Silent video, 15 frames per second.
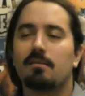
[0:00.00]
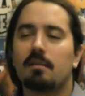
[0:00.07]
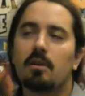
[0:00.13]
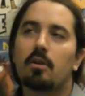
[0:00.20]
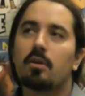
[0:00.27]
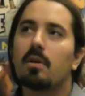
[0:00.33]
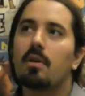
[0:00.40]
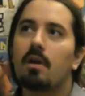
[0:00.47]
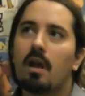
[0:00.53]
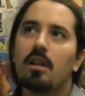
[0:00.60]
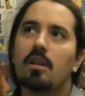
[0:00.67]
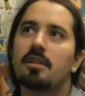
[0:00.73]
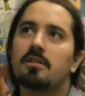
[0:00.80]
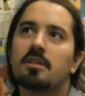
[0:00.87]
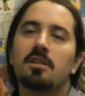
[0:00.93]
Alors
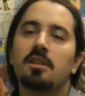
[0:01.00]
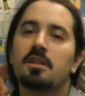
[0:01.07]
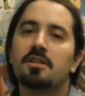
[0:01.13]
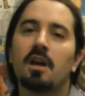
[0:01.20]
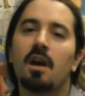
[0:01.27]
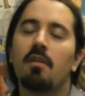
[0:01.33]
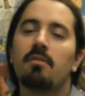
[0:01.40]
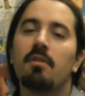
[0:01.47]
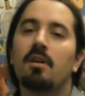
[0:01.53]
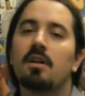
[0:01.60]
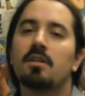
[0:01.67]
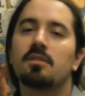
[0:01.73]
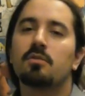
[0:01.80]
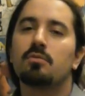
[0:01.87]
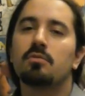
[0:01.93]
qu'elle l'était déjà avant,
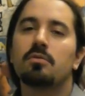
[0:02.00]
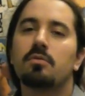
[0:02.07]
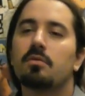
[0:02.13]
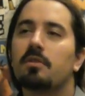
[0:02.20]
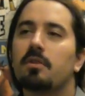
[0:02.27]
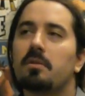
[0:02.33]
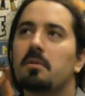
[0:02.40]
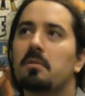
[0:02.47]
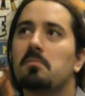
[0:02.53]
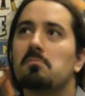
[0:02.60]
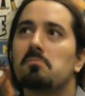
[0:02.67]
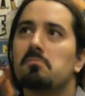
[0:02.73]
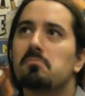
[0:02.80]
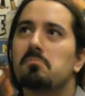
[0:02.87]
hein, c'est juste que...